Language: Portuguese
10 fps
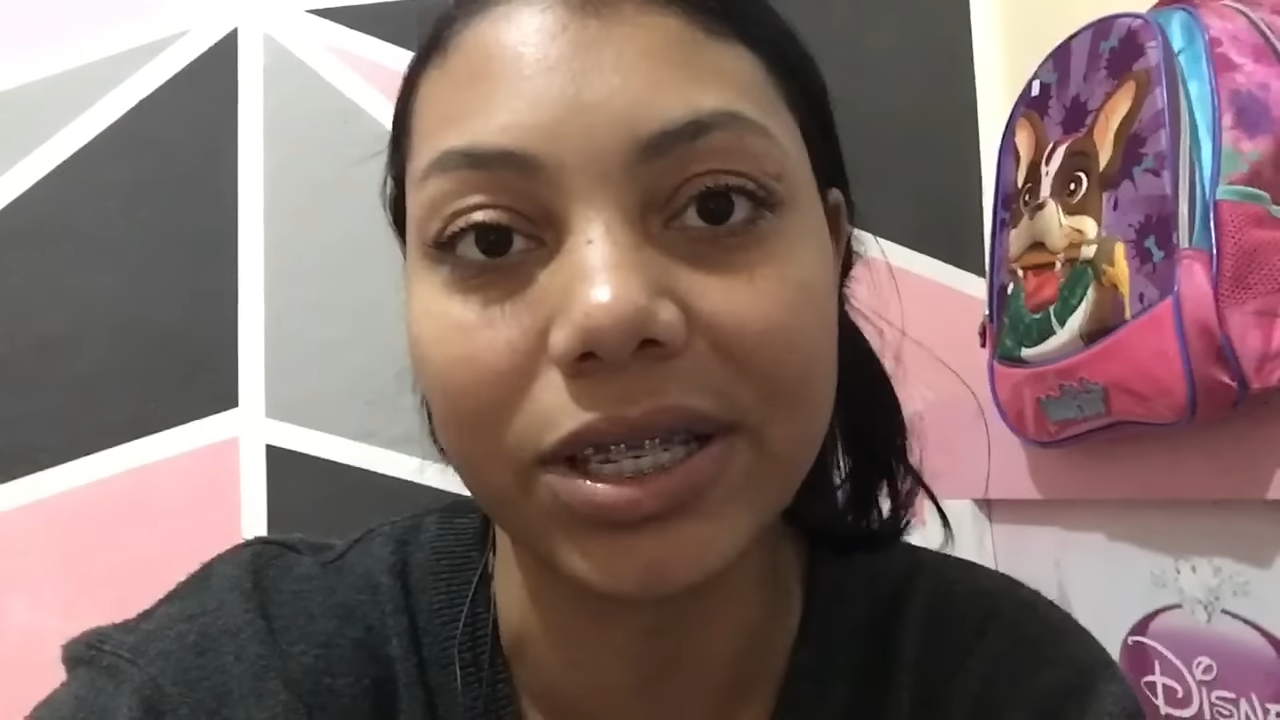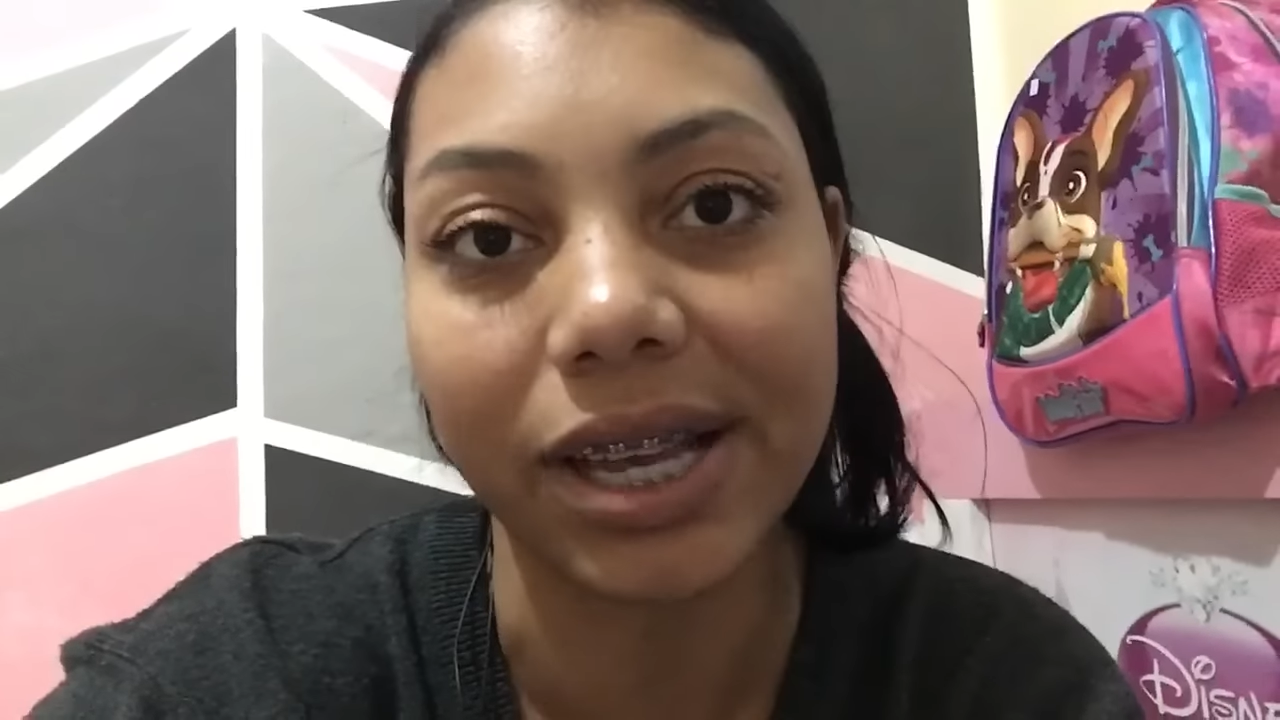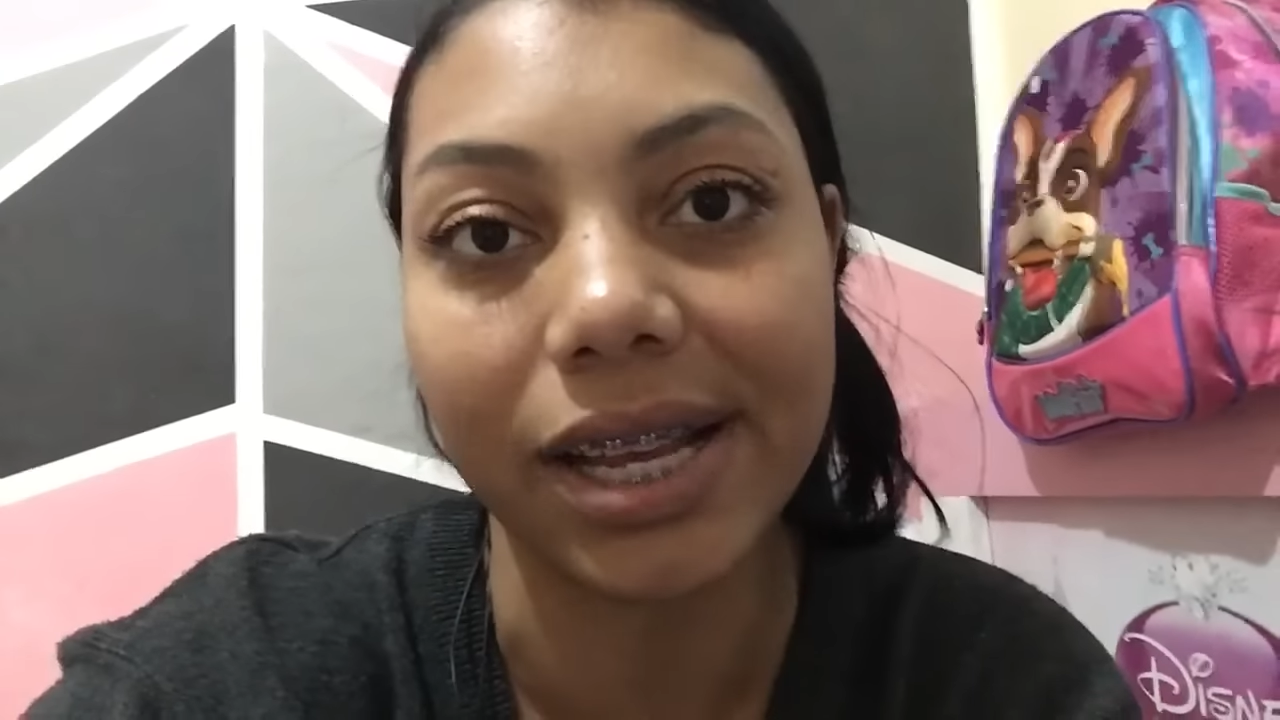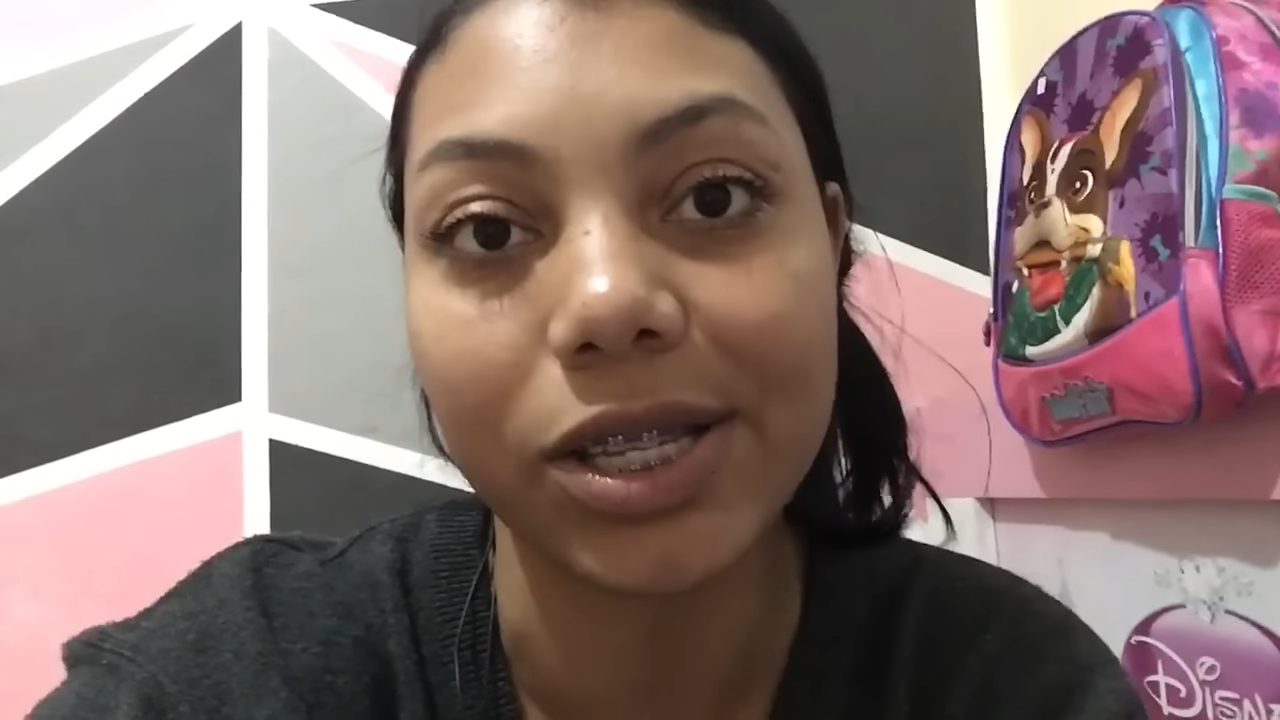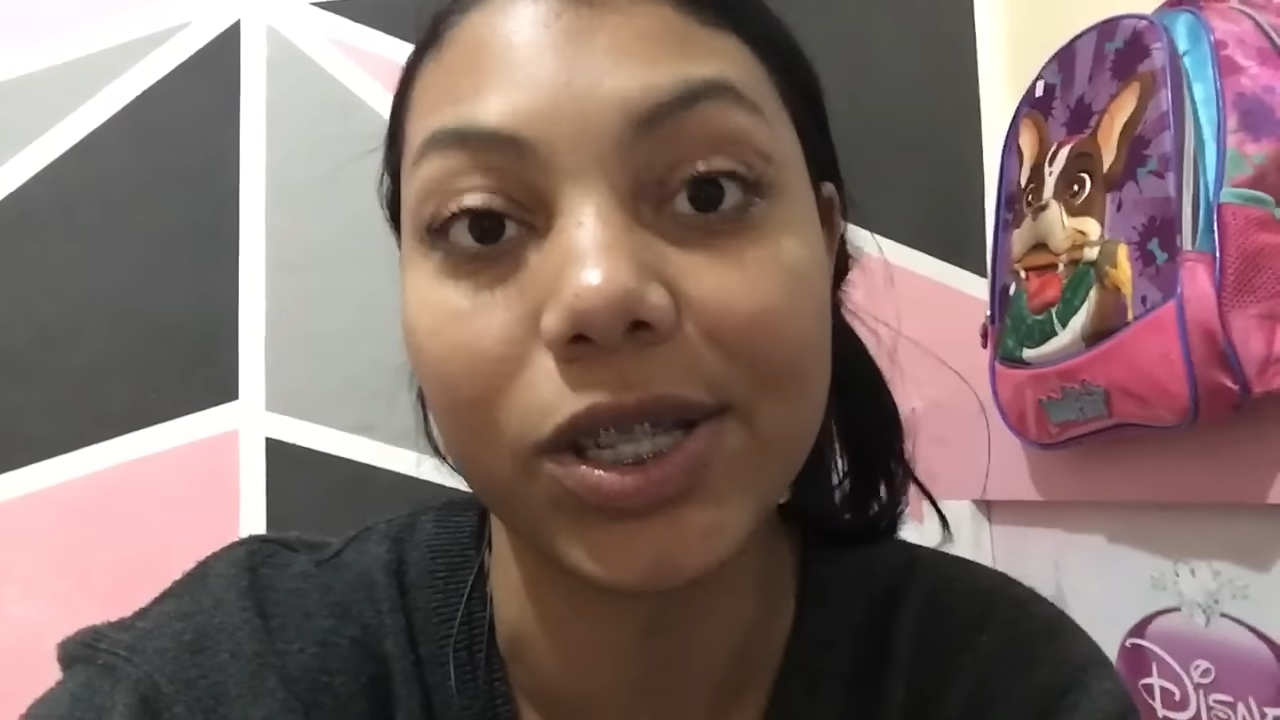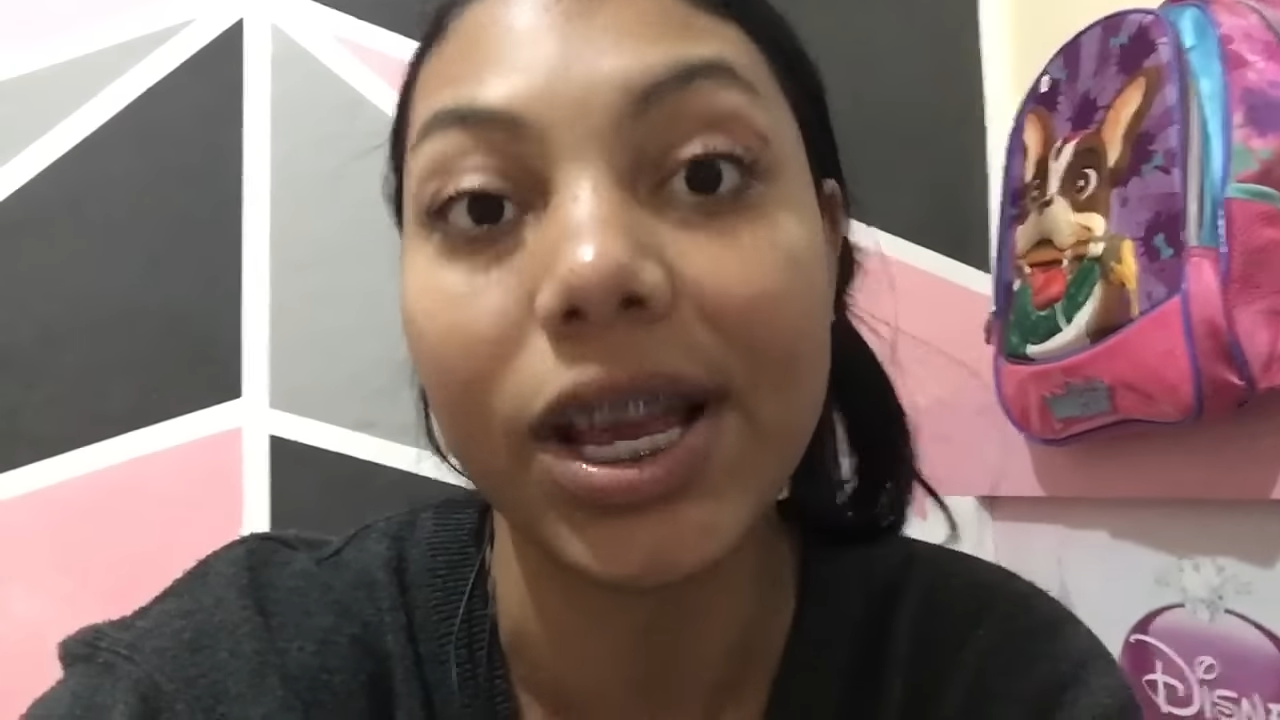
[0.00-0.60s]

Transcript: gente.